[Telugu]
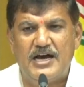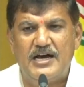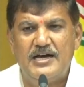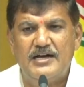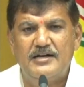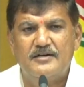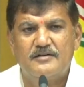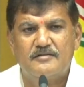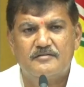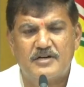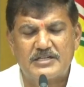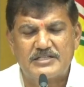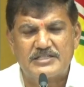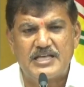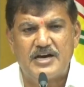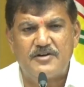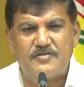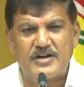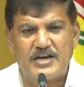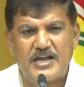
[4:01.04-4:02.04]
వల్ల
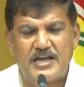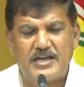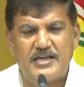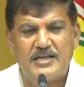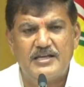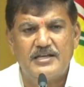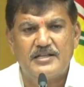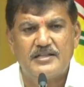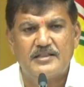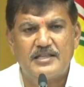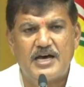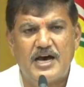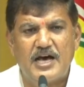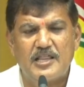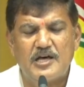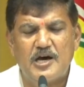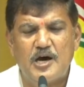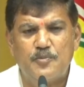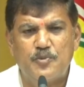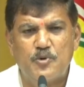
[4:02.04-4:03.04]
వస్తా ఉన్నాయి
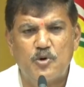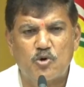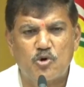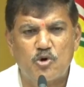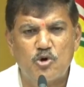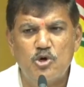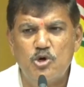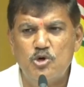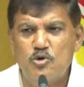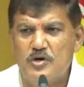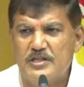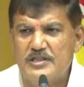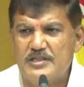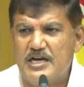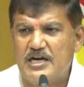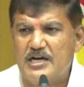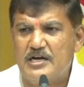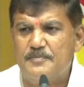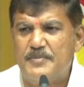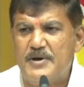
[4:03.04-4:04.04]
దాదాపు రెండు
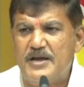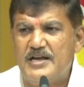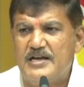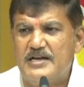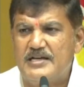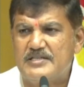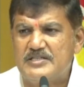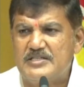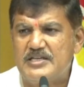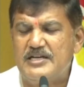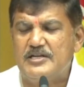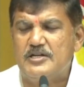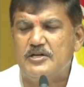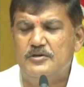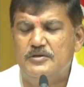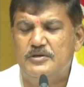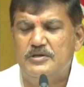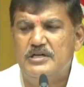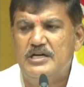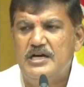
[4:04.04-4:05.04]
వందలకు పైగా
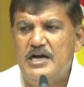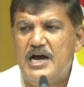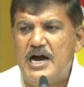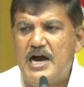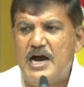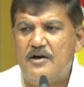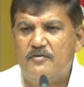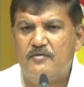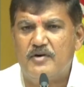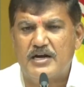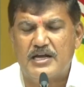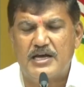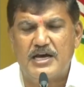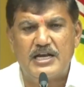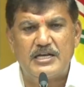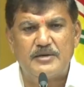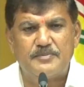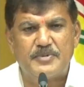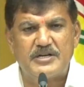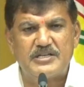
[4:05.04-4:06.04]
సీట్లు ఆ
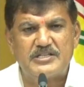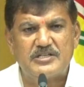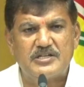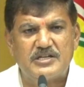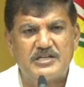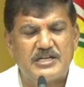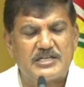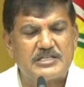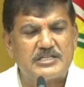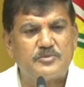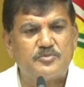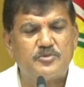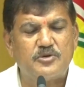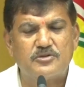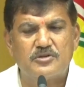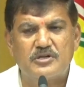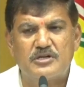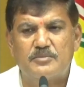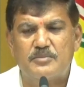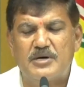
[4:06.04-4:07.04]
వర్గాల ప్రజలు
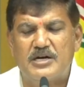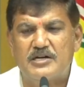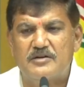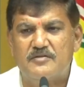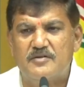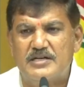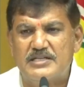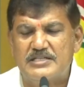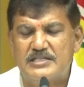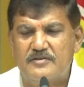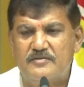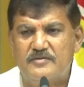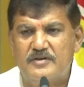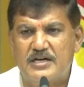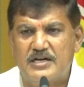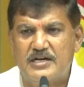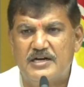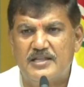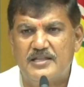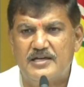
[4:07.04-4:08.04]
నష్టపోతున్న మాట
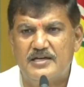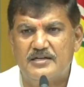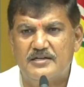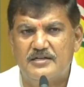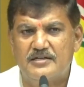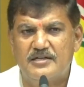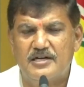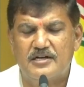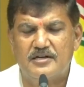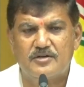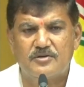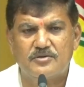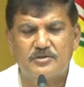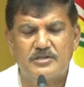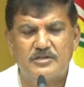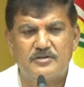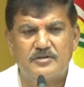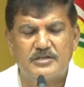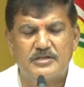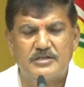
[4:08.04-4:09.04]
వాస్తవమా కాదా అని నేను
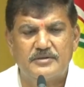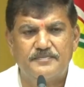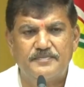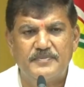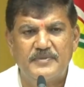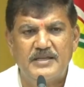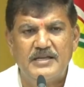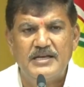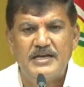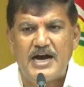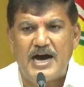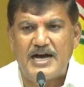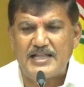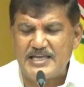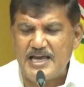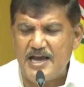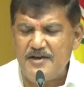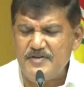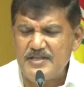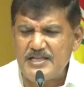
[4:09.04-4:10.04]
అడుగుతా ఉన్నాను
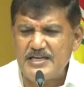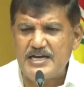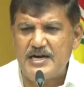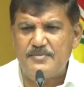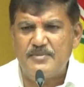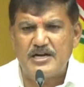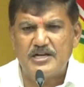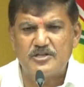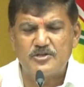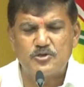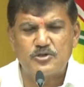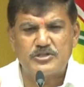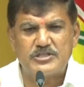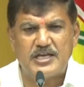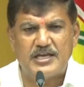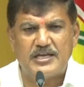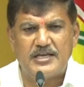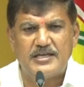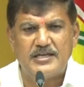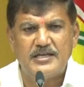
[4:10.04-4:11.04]
అదేవిధంగా మనం
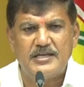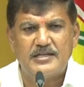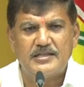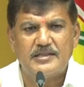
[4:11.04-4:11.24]
చూస్తే